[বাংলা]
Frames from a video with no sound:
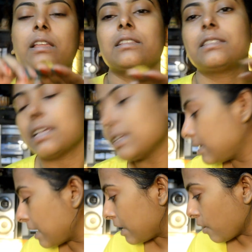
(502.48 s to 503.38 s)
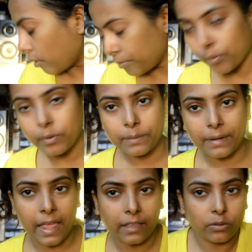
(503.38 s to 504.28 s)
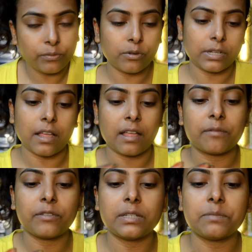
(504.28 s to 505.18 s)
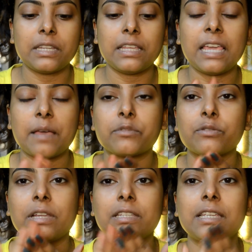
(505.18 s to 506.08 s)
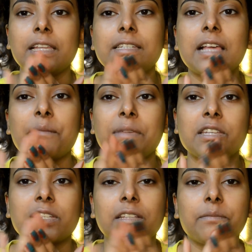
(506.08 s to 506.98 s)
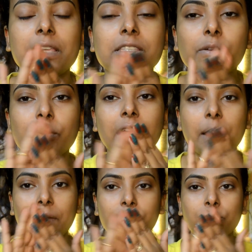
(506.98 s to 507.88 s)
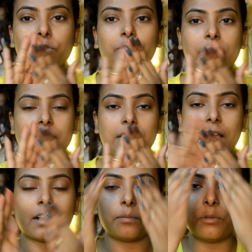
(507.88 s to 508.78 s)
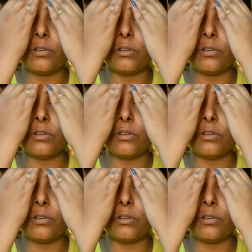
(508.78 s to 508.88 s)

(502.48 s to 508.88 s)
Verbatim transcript: জাস্ট এই অল্প পরিমাণে এক দু ফোঁটা ভিটামিন ই ক্যাপসুলের জেলটা আমি এর সাথে মিক্স করে আমার ফুল ফেসে লাগাবো